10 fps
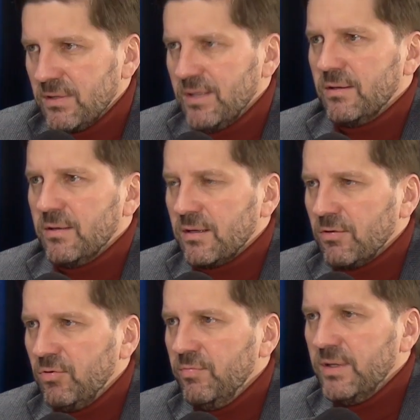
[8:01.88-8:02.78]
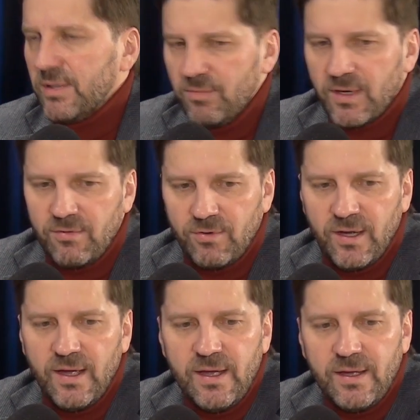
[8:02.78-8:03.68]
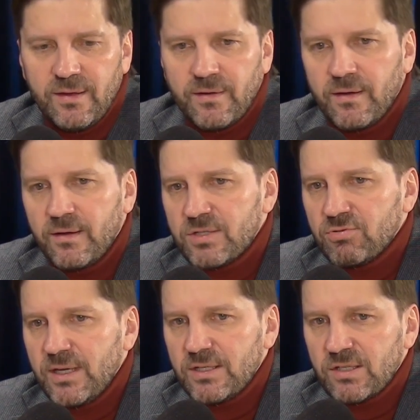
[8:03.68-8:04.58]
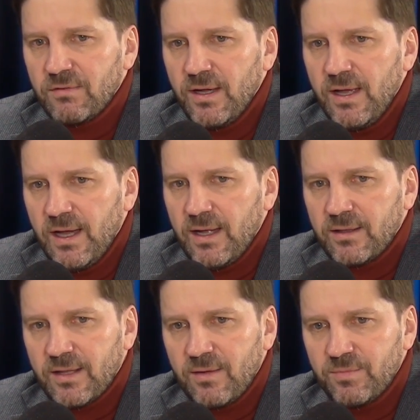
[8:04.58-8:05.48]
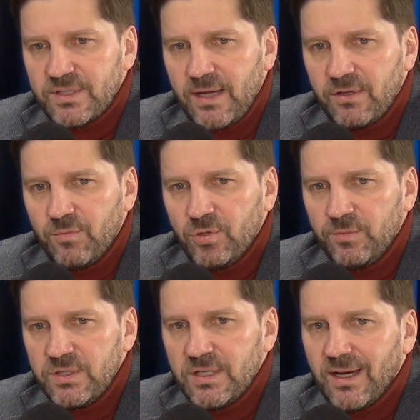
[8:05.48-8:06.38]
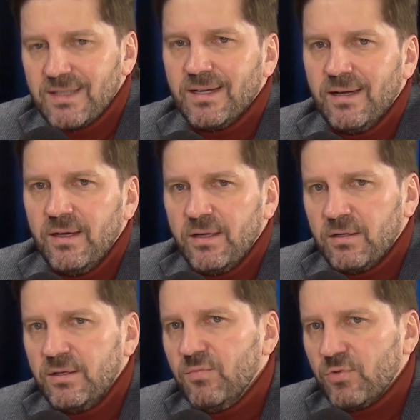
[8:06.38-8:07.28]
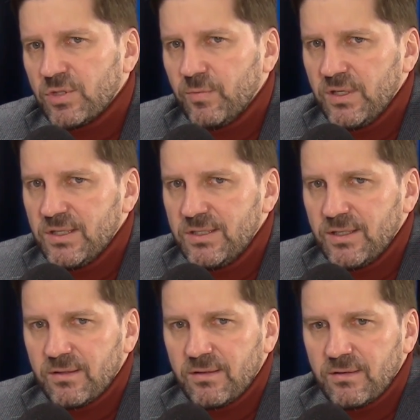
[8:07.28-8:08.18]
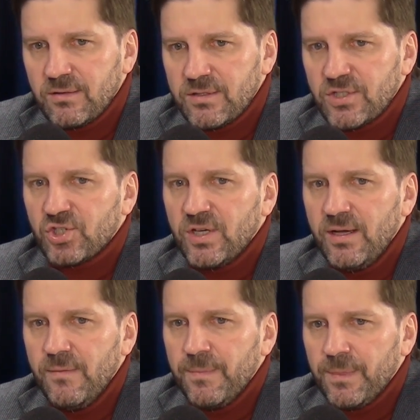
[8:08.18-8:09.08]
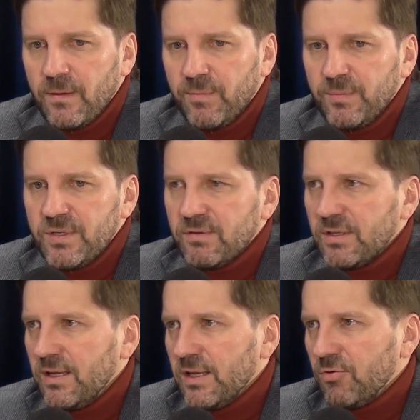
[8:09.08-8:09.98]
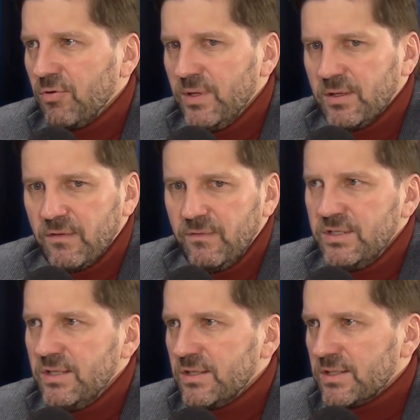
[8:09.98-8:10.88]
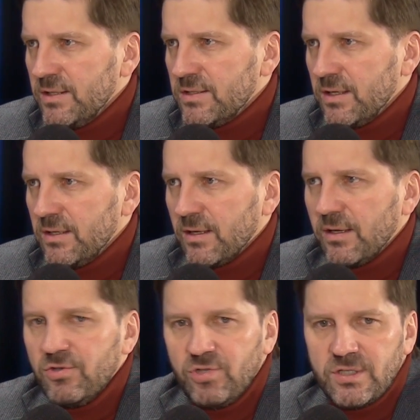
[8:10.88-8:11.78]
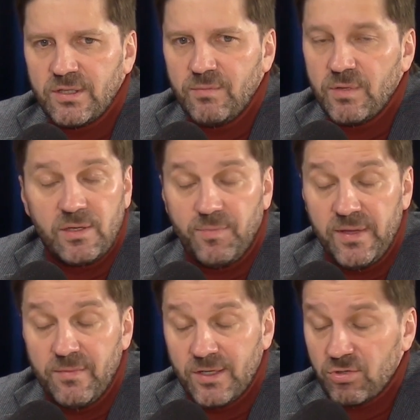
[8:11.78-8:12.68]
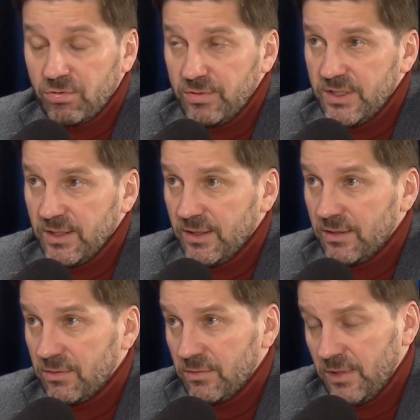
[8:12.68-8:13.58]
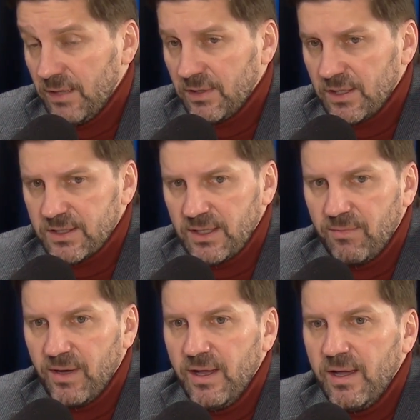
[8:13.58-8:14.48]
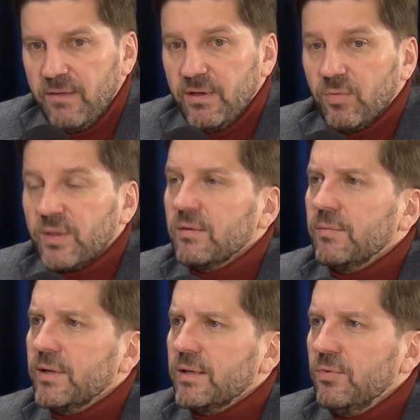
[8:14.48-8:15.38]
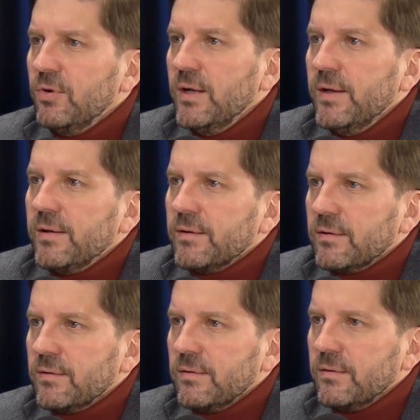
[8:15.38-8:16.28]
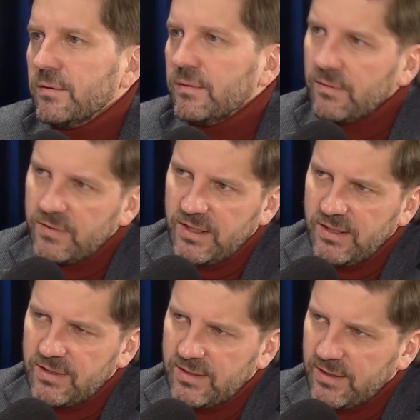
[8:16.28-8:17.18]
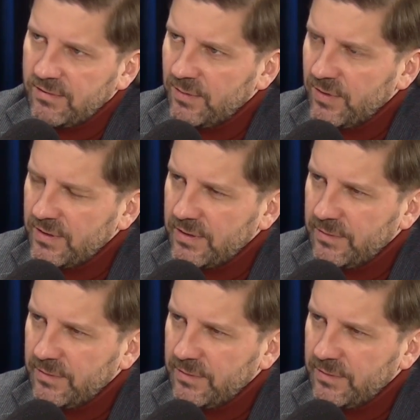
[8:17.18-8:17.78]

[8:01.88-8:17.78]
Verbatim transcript: да, и, наверное, глубинное мировое э, государство, а Трамп ставит подписи, хотя не может президент э, США подписывать такие документы введение санкций, какие то ограничительных мер, не понимать, что он делает. Ну, я mm-hmm. в это слабо верю. Поэтому э, все не одинаковы, на мой взгляд.